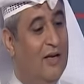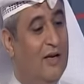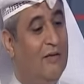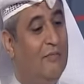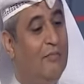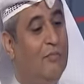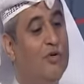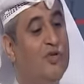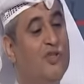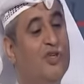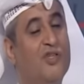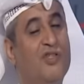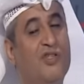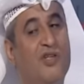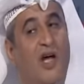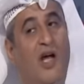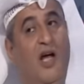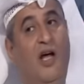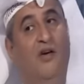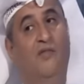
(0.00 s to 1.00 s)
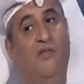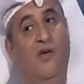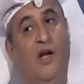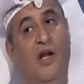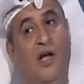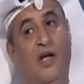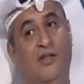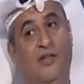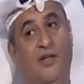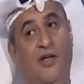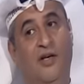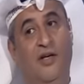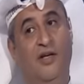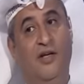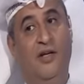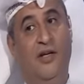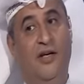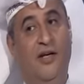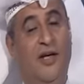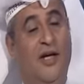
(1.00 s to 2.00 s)
مش الصحافه
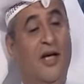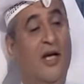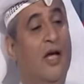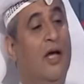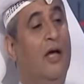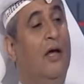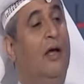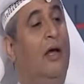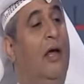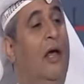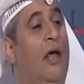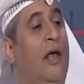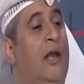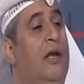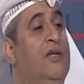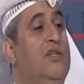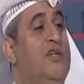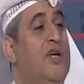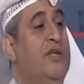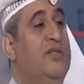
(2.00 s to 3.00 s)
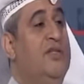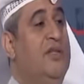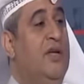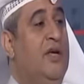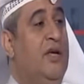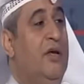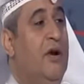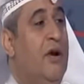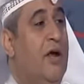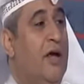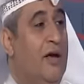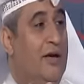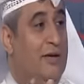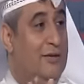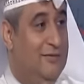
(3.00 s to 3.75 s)
القطريه الجزيره